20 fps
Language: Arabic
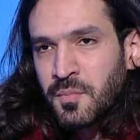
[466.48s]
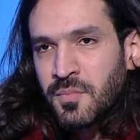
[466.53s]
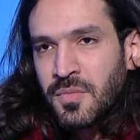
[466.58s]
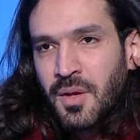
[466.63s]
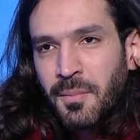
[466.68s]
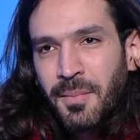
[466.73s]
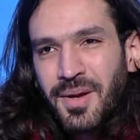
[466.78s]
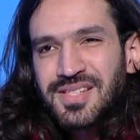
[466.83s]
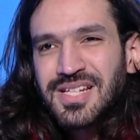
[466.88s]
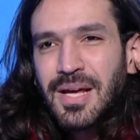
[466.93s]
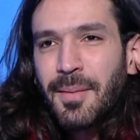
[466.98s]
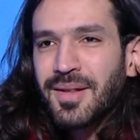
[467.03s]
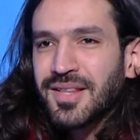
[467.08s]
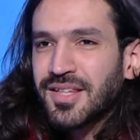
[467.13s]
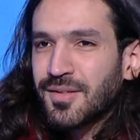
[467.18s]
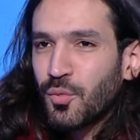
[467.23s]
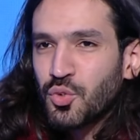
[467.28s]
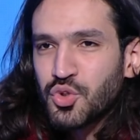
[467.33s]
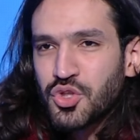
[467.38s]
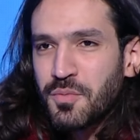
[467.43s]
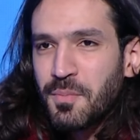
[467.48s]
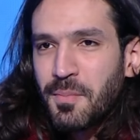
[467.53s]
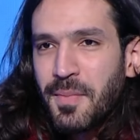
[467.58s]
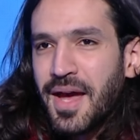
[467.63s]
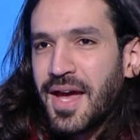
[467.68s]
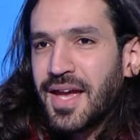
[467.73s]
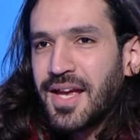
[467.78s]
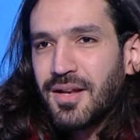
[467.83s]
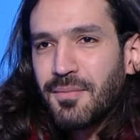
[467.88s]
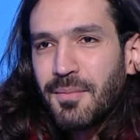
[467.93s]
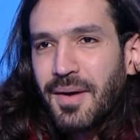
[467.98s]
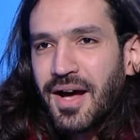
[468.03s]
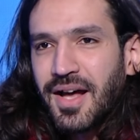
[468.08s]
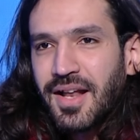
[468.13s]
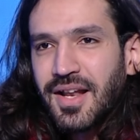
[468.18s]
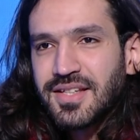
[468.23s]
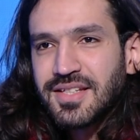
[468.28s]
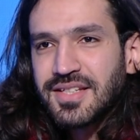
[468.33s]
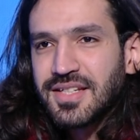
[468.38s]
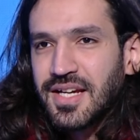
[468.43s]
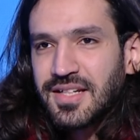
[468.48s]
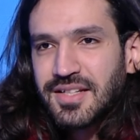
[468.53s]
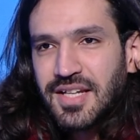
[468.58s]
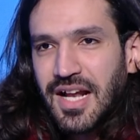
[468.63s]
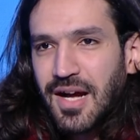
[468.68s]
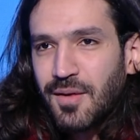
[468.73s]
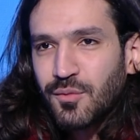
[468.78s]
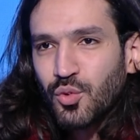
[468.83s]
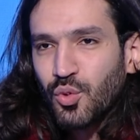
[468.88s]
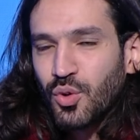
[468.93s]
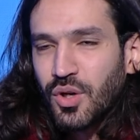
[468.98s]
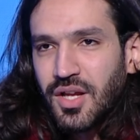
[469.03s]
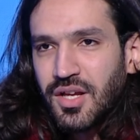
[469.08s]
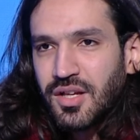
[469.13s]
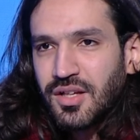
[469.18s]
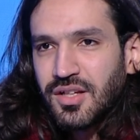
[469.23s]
بس عملت موسم هايل مع نادي الجياد الحمد لله